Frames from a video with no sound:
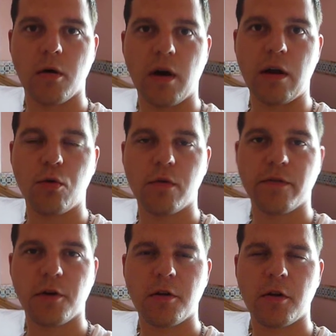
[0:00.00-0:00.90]
Hallo
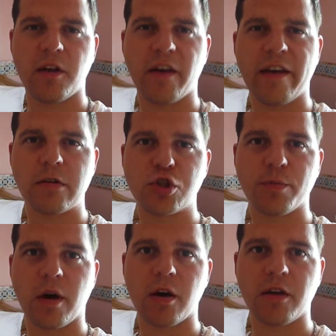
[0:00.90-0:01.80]
Freunde der
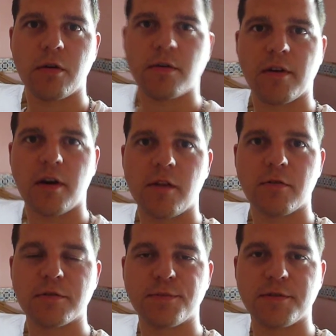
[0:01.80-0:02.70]
englischsprachigen
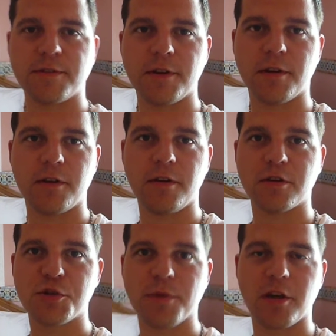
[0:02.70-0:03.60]
Unterhaltungsmusik.
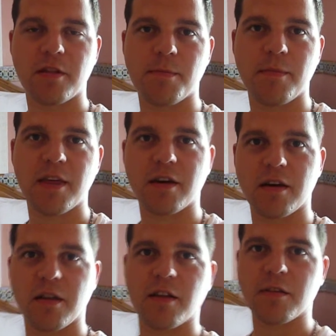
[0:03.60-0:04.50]
Hier spricht
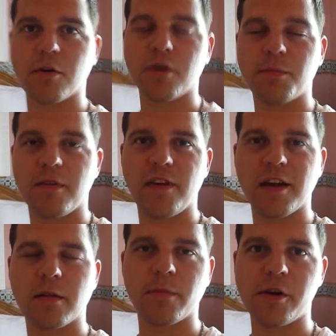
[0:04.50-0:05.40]
Micha, jetzt auch in
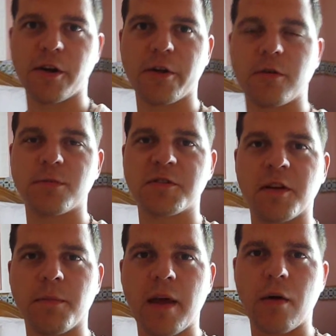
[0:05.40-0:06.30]
bewegten Bildern, um es
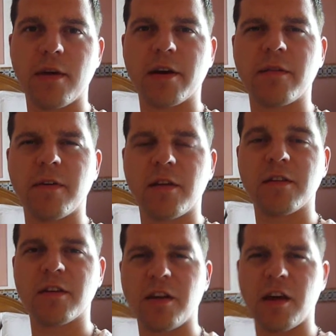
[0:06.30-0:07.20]
dem Eric ein
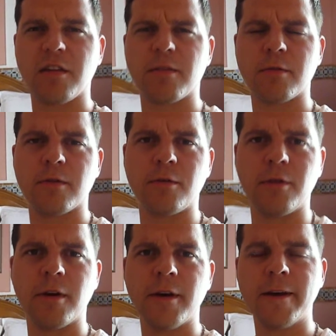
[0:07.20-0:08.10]
wenig gleich zu
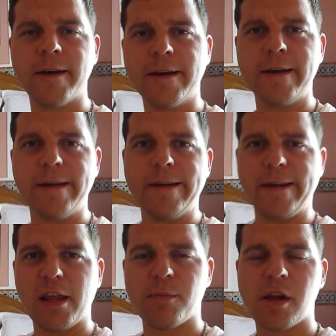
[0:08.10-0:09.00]
tun.
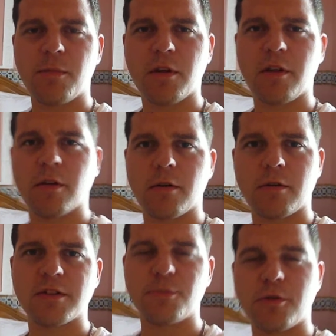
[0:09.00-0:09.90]
Ich melde mich hier
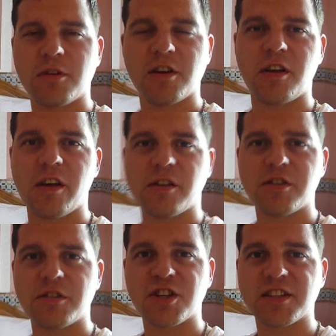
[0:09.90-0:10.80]
aus dem Hotel El
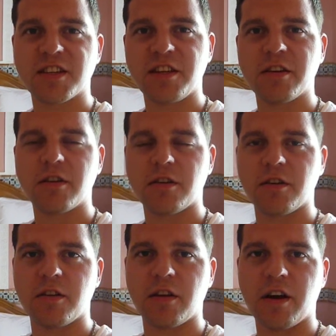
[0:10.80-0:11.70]
Jazeer
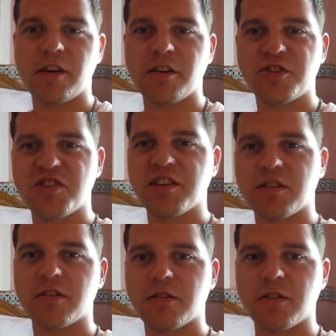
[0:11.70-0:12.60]
in
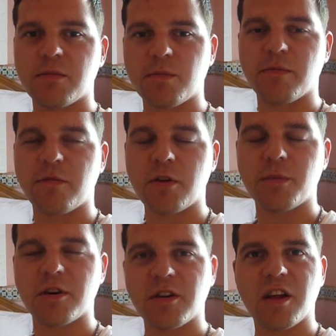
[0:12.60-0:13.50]
Algier, im
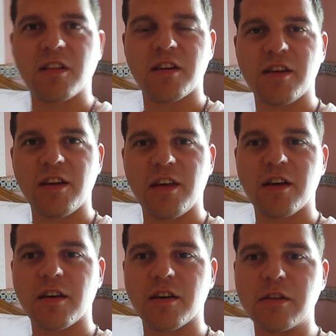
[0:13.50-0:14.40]
wunderbaren Land
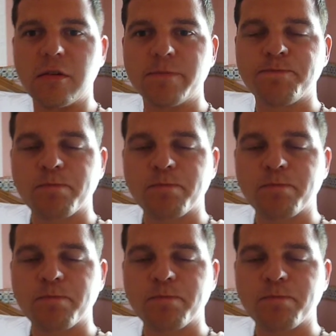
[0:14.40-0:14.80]
Algerien.